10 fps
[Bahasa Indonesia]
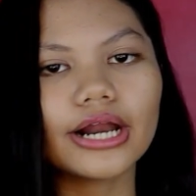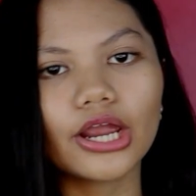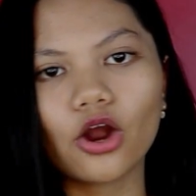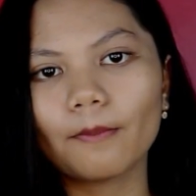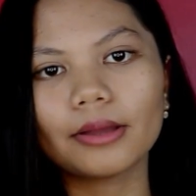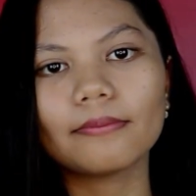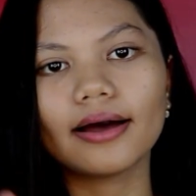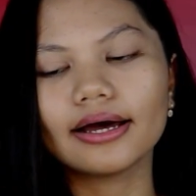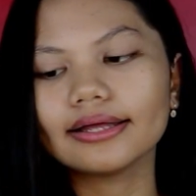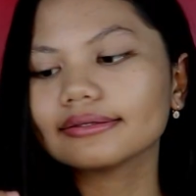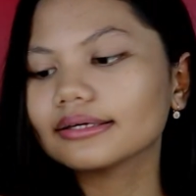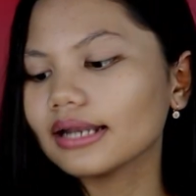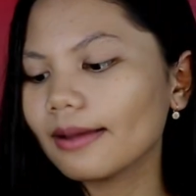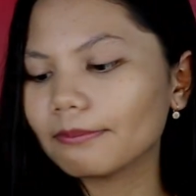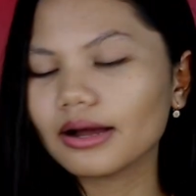rekomend banget.
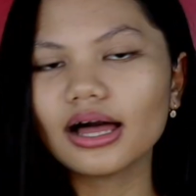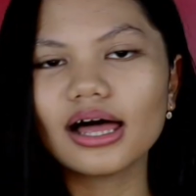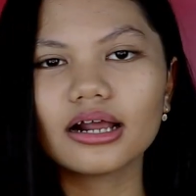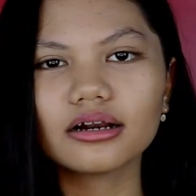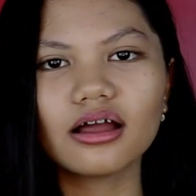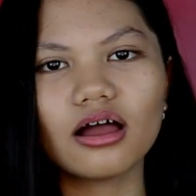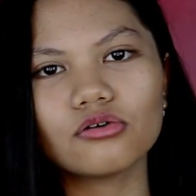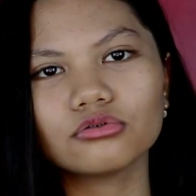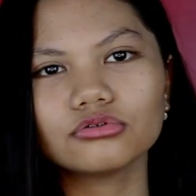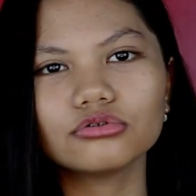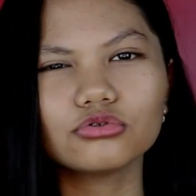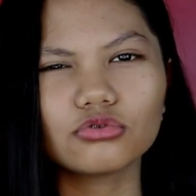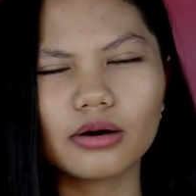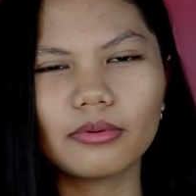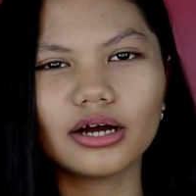Kenapa? Karena aku tuh
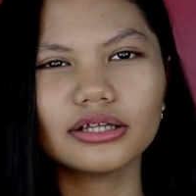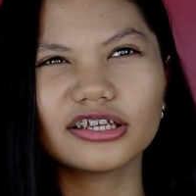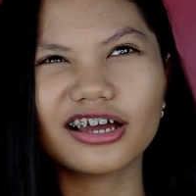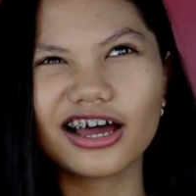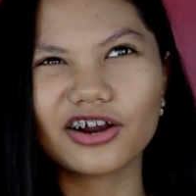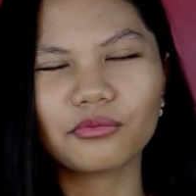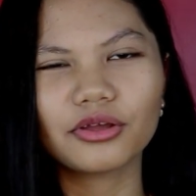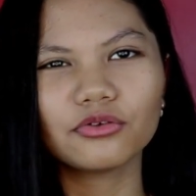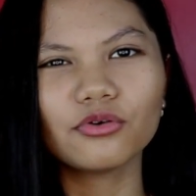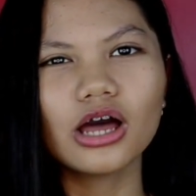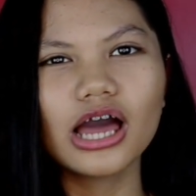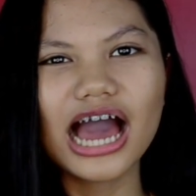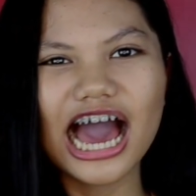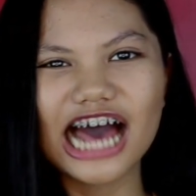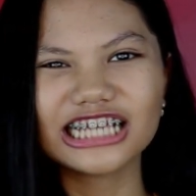suka banget yang aroma itu
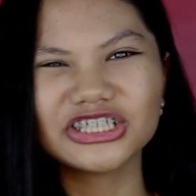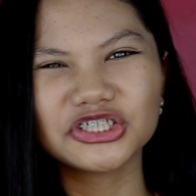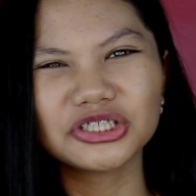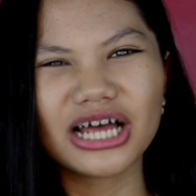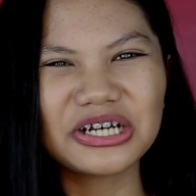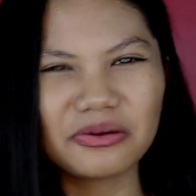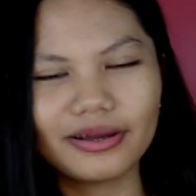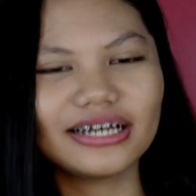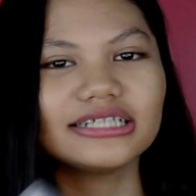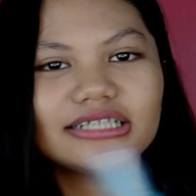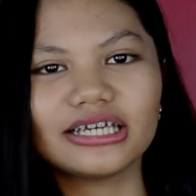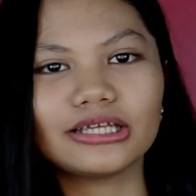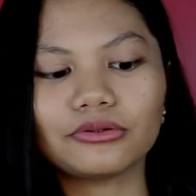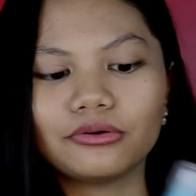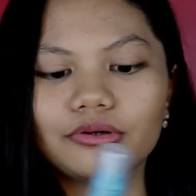khas terus ada manisnya
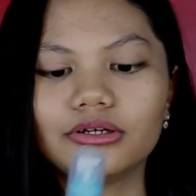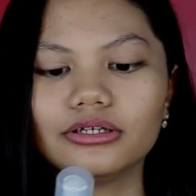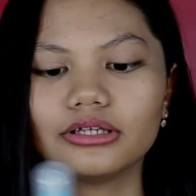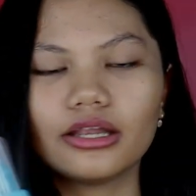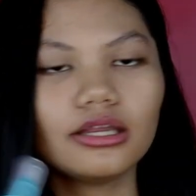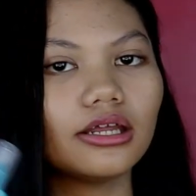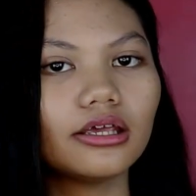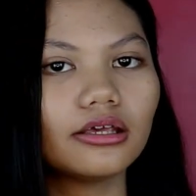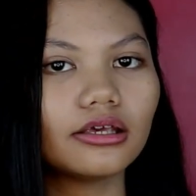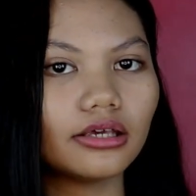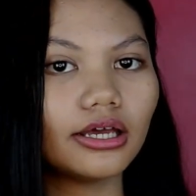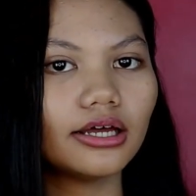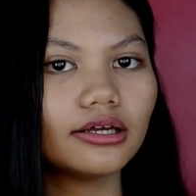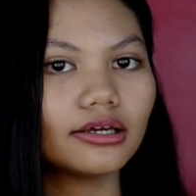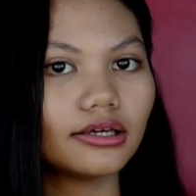gitu. Dan ini, ya,
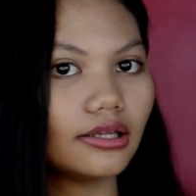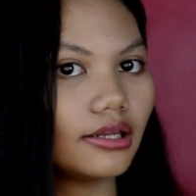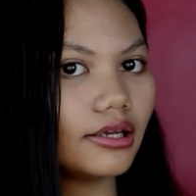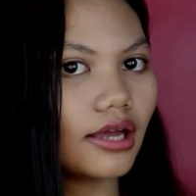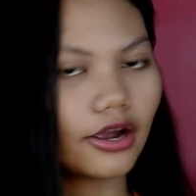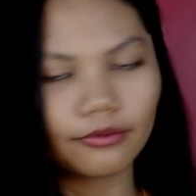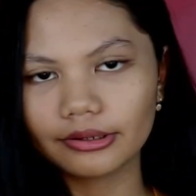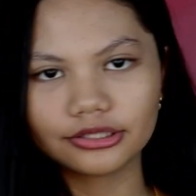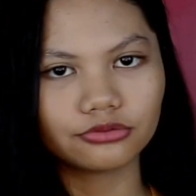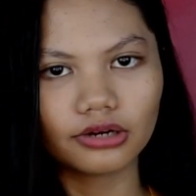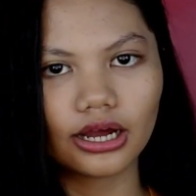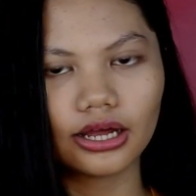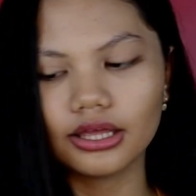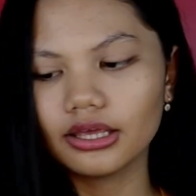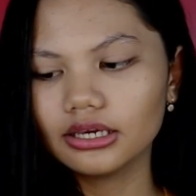ini aku paling suka.
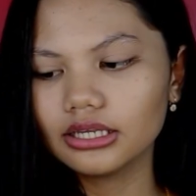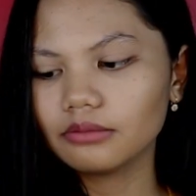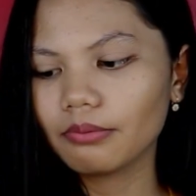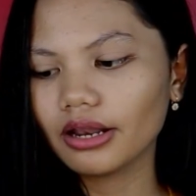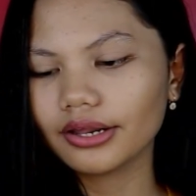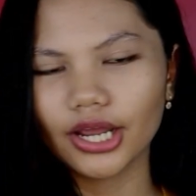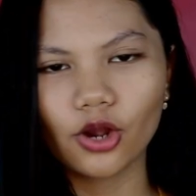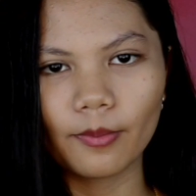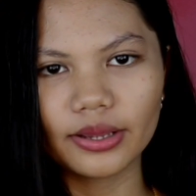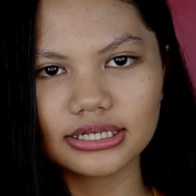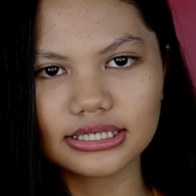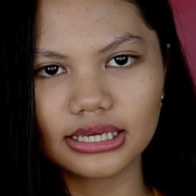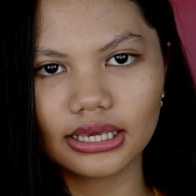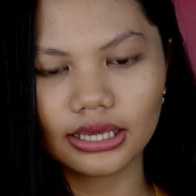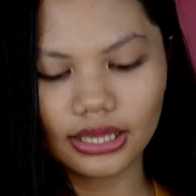Ini paling rekomend
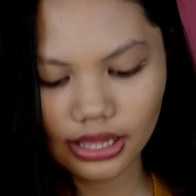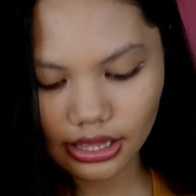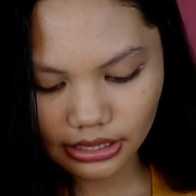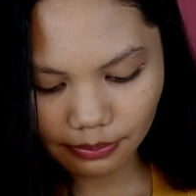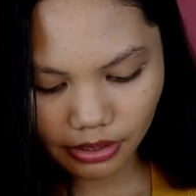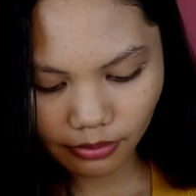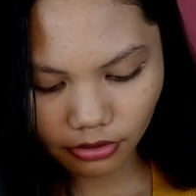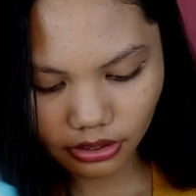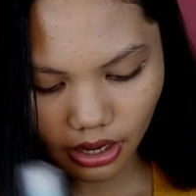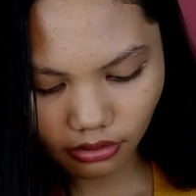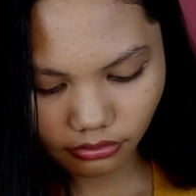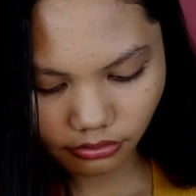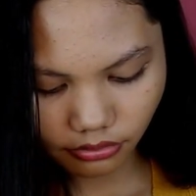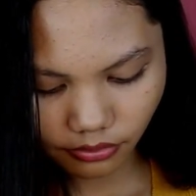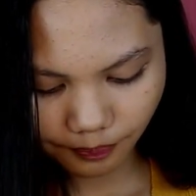sih. Tapi menurut
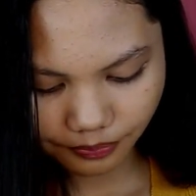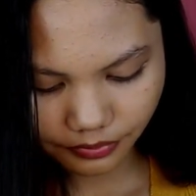aku